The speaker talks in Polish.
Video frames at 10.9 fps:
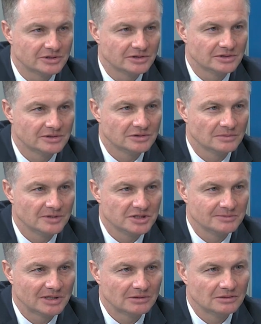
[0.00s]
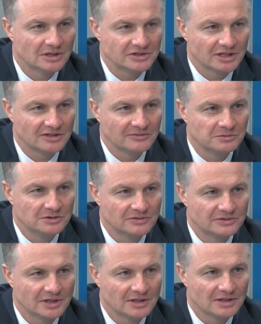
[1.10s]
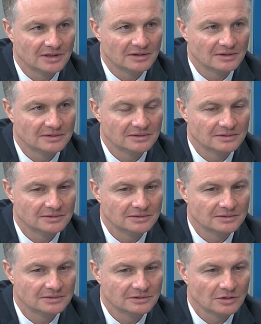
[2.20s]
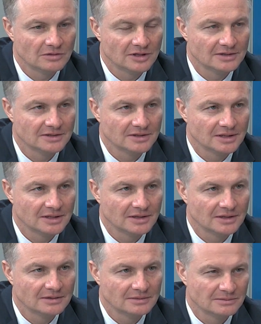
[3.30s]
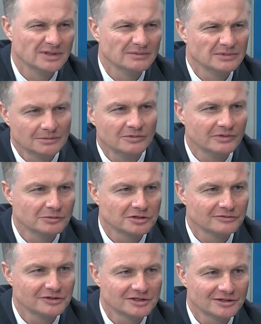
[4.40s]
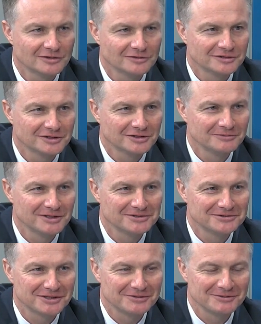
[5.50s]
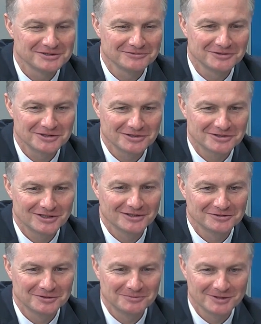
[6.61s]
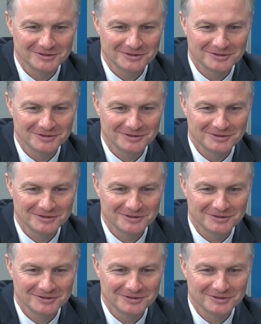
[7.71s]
czy to będzie miało aż taki wpływ na y, konkretnie na. Nie, nie, mówimy oczywiście o tych miejsc, trzech miejscowościach, nie, no czterech, no